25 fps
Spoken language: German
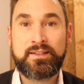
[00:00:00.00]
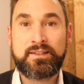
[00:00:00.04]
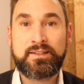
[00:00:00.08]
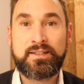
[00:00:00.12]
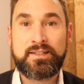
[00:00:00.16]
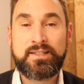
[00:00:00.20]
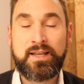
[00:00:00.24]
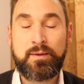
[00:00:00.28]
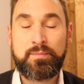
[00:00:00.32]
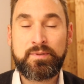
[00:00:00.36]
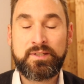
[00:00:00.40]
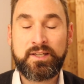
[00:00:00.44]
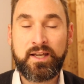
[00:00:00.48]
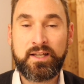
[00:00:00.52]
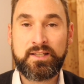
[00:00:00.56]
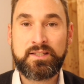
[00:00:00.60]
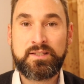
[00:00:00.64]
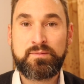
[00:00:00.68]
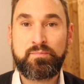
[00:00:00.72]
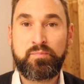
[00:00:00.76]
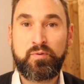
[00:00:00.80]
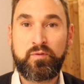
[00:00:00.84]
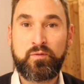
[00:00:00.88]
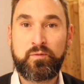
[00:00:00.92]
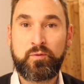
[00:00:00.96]
das habe ich
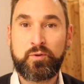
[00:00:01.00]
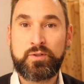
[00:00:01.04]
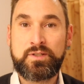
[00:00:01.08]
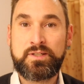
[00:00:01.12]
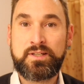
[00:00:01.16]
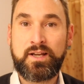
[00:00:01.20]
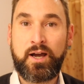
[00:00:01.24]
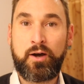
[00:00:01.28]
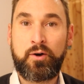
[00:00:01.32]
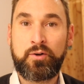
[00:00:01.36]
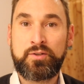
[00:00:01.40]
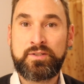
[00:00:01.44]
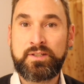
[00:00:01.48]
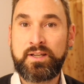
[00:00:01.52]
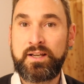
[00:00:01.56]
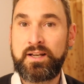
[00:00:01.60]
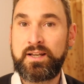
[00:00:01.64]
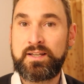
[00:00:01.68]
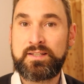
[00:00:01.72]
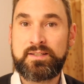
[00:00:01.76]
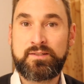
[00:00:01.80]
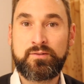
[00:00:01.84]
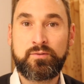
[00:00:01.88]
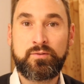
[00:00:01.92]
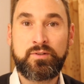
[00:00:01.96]
ganz bewusst
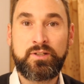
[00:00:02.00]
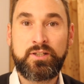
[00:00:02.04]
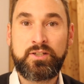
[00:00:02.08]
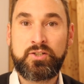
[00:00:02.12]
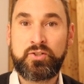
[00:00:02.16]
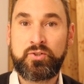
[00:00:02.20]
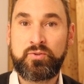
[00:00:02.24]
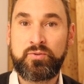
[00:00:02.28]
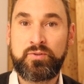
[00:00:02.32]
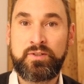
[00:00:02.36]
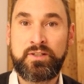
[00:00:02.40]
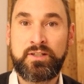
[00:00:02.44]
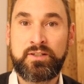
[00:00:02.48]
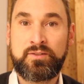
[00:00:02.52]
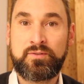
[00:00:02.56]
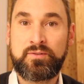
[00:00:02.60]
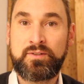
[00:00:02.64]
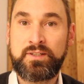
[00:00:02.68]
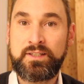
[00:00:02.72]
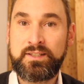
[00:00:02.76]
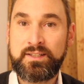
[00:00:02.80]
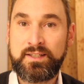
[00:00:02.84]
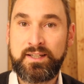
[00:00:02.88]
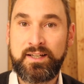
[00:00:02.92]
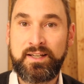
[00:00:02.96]
ausgelassen und nicht studiert und
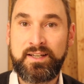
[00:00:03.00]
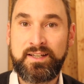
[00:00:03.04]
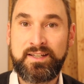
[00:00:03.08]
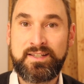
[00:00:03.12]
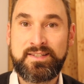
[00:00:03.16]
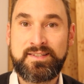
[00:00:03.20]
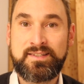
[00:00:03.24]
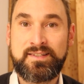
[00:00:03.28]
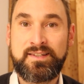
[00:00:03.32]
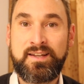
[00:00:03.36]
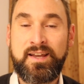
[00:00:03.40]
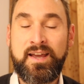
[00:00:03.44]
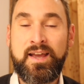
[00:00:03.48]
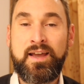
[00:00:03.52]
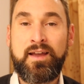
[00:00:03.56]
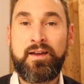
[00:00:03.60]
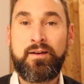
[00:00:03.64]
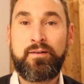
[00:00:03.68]
nicht gelesen,